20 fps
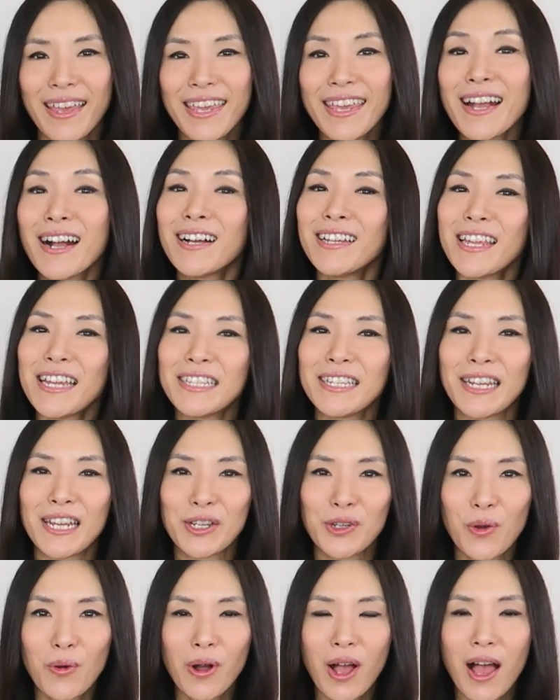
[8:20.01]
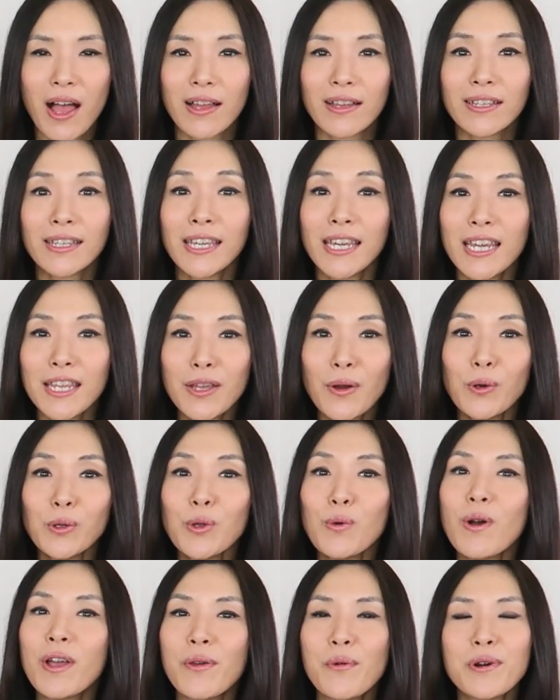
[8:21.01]
いかがでしたでしょうか聞いたこ
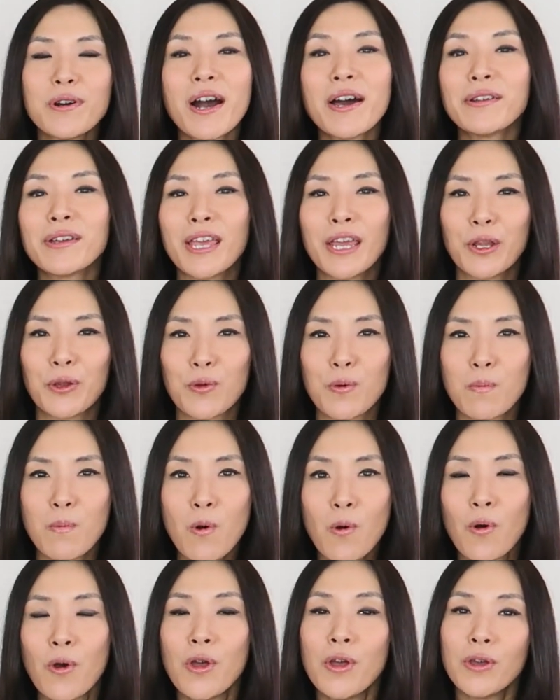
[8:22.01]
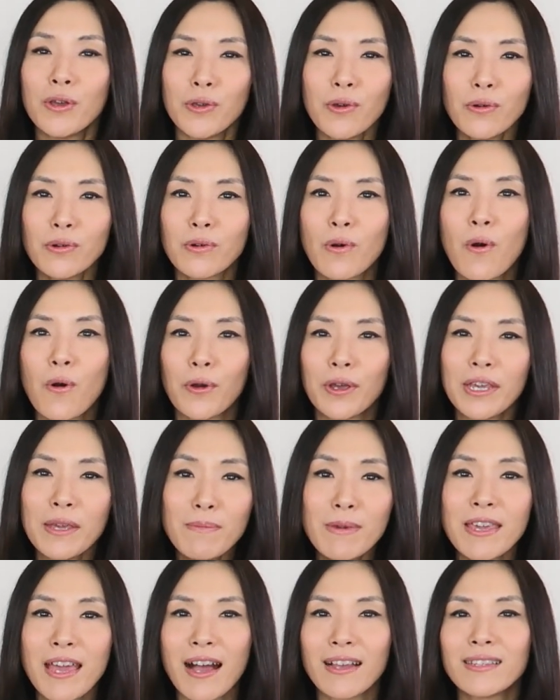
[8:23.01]
とはよくあるけれどもよくこう意
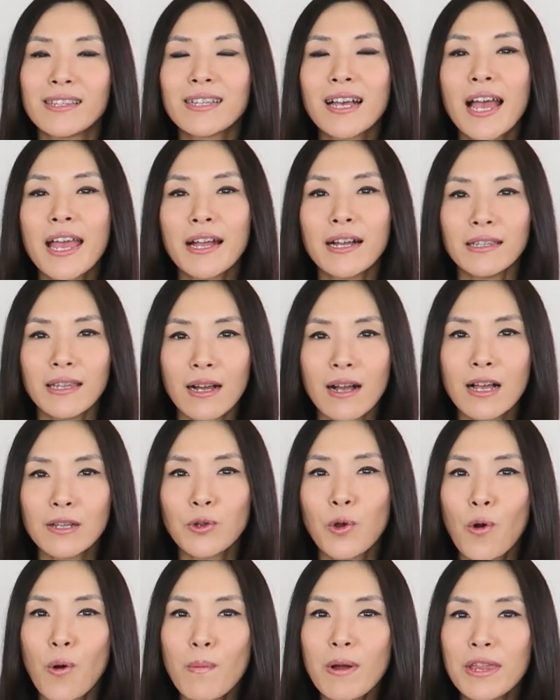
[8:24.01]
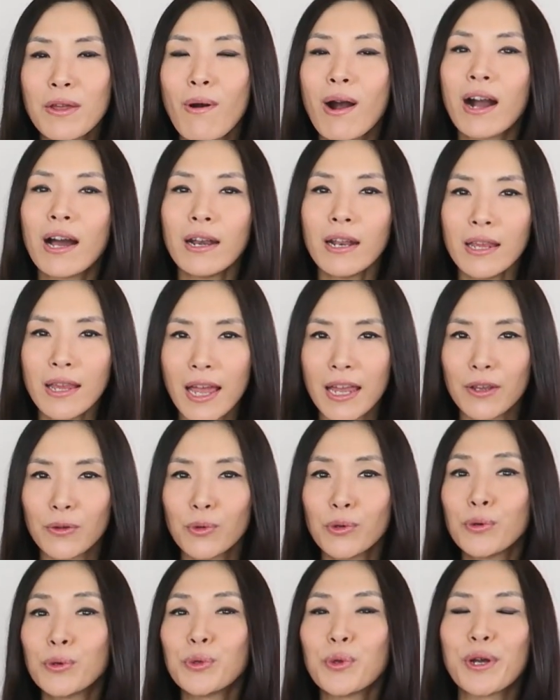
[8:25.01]
味や使い方がそこまでわからない
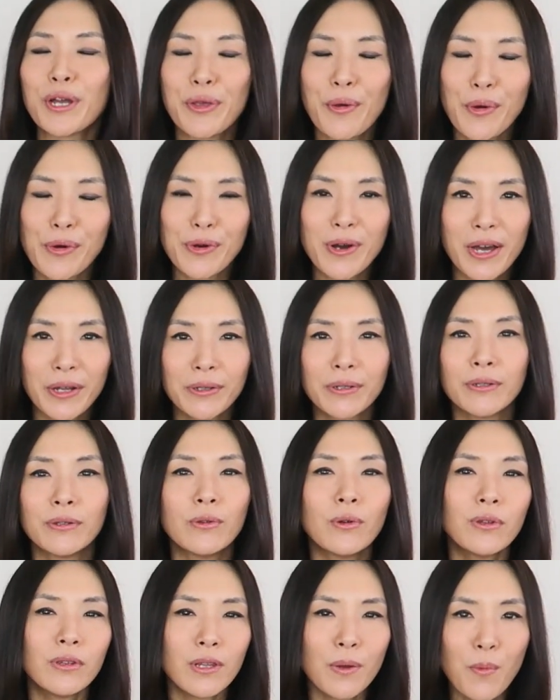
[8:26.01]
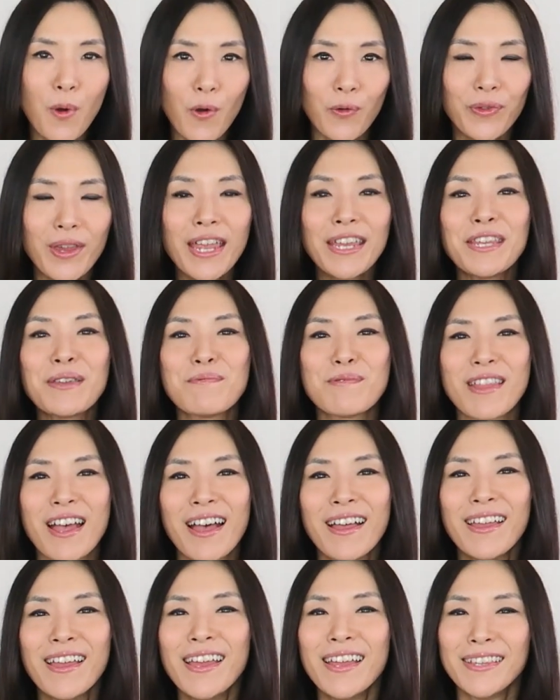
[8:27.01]
ということがよくあるとってもネイティブな
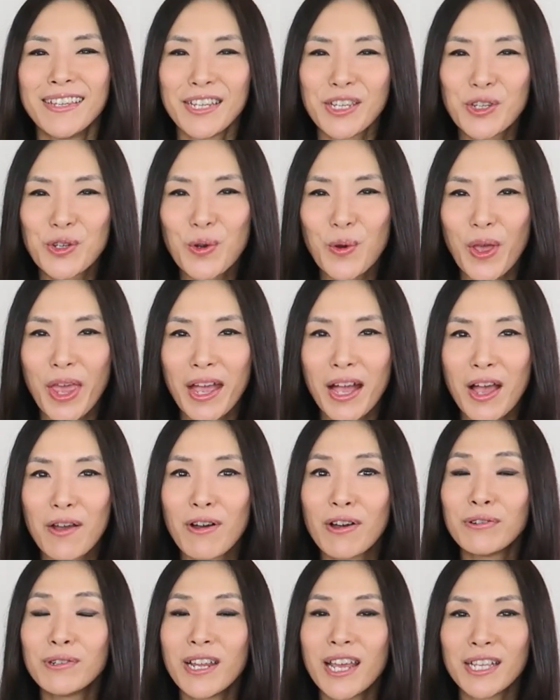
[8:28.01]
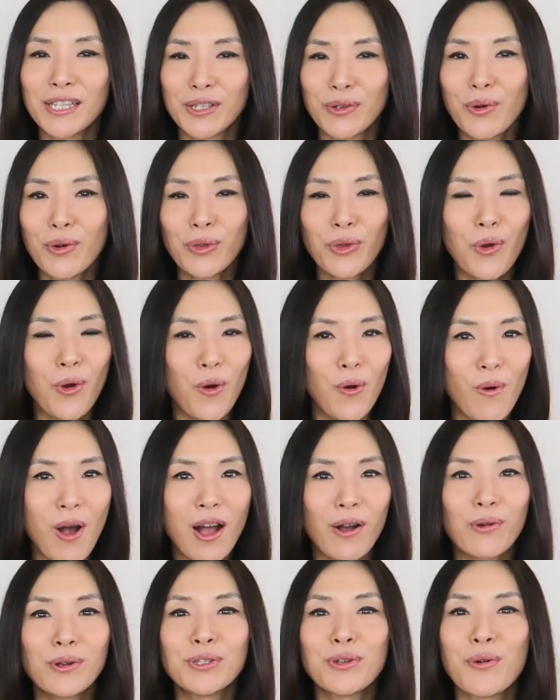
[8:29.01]
日常英会話フレーズを今日
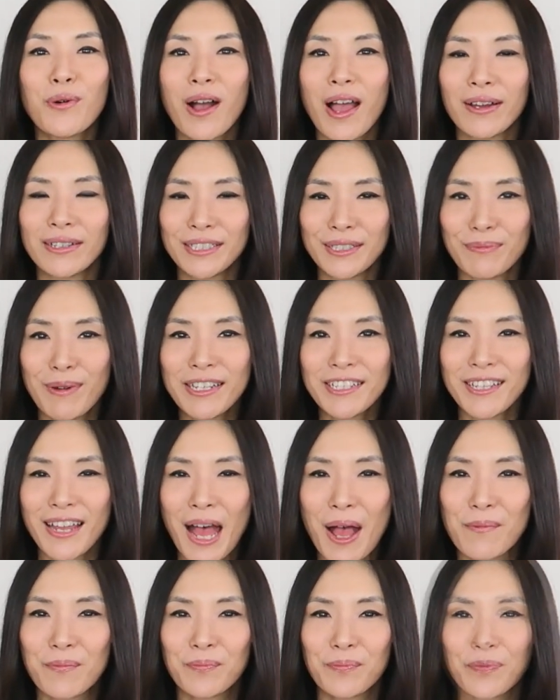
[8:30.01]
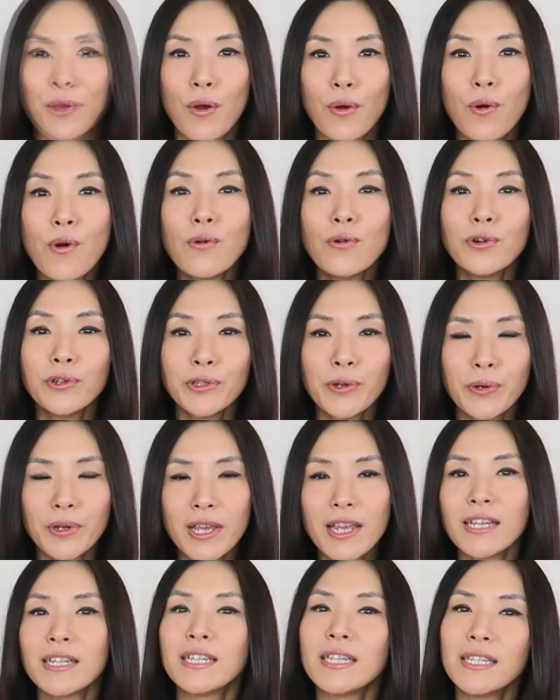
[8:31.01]
はご紹介をしました今後よ
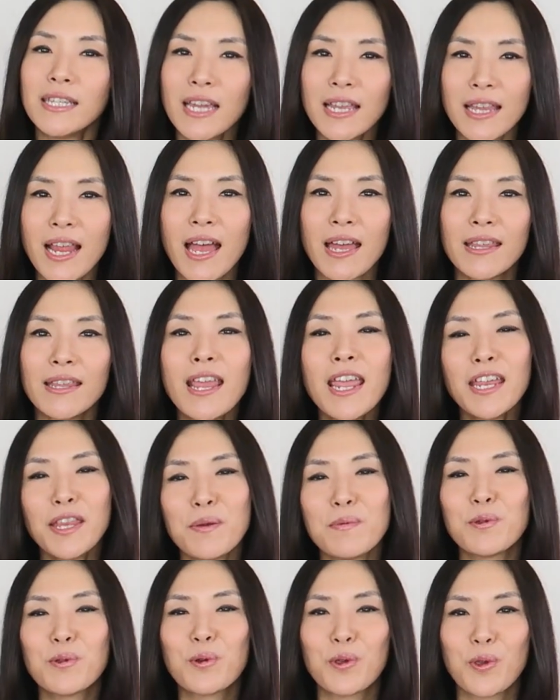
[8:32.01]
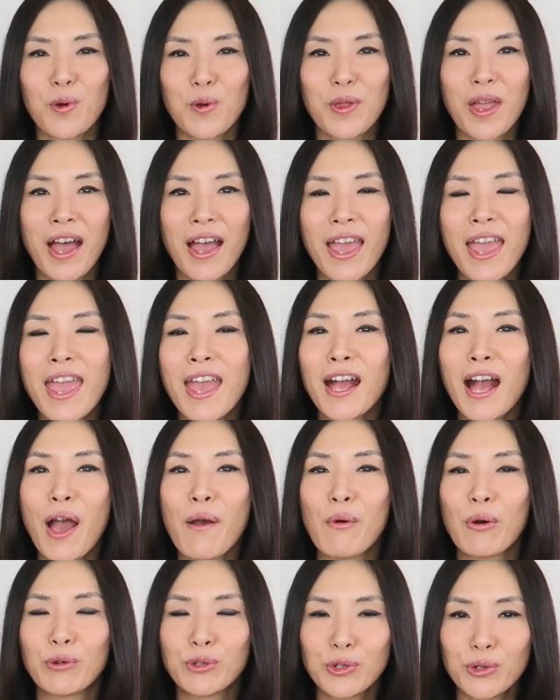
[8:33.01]
り自然なネイティブのような英
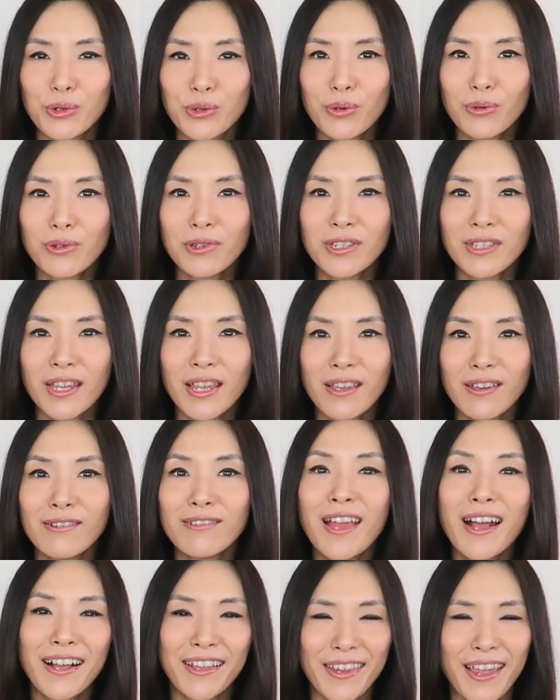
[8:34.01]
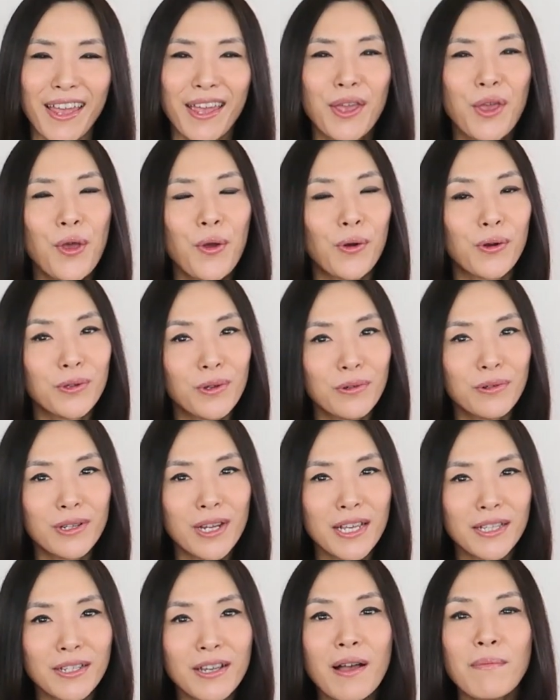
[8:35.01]
会話を習得していく中でこの
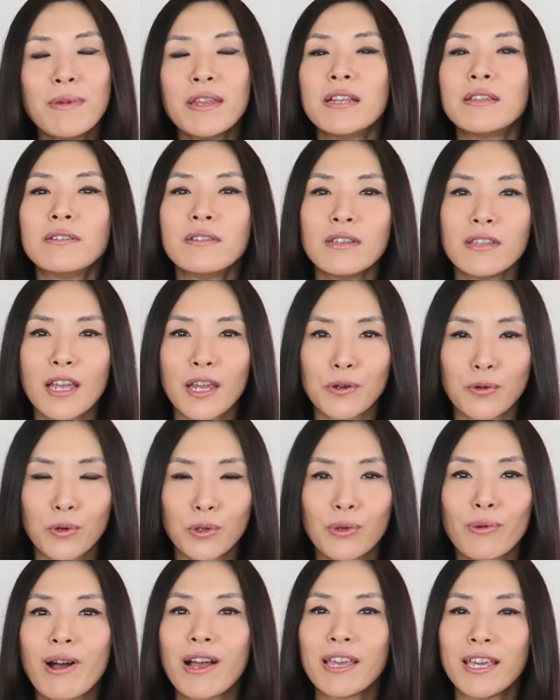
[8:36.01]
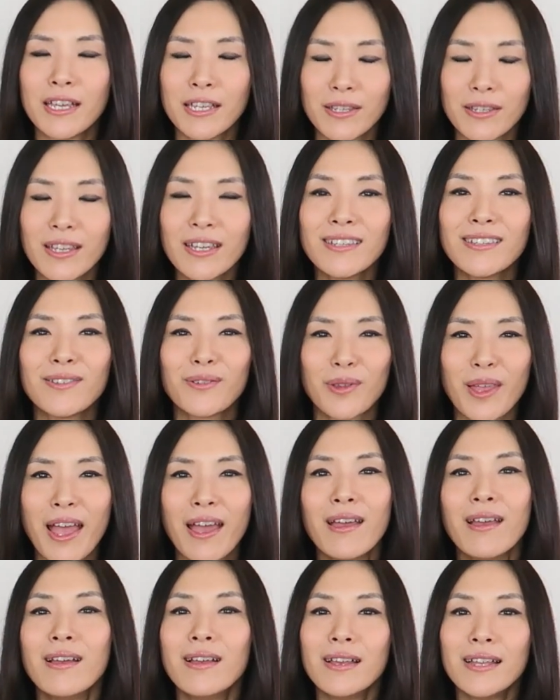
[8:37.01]
フレーズが身についていることは必須ですので
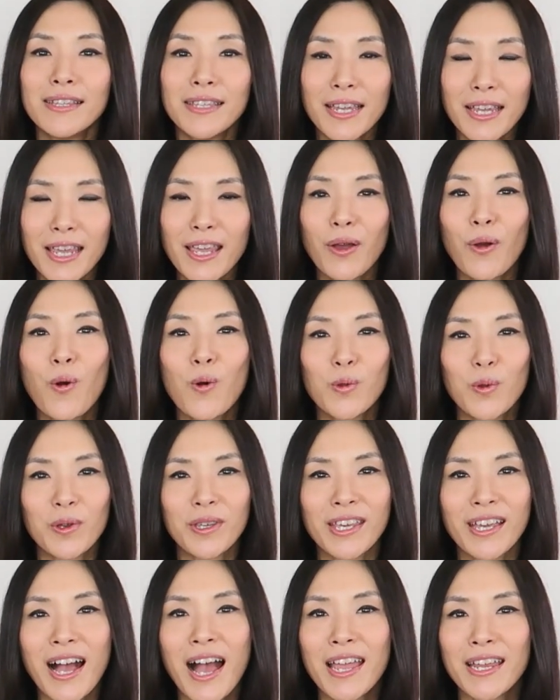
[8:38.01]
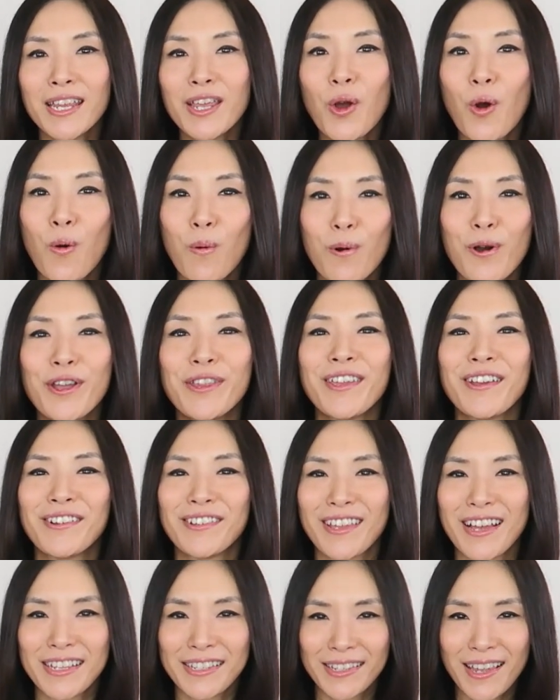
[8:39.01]
是非この機会に覚えて
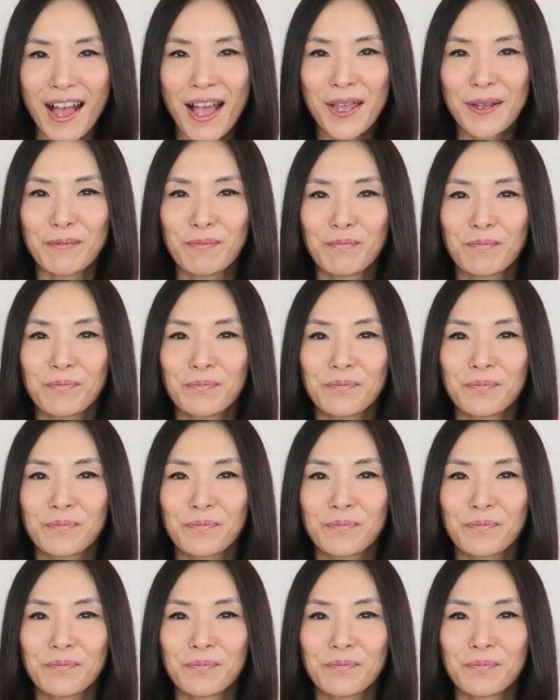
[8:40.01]
ください。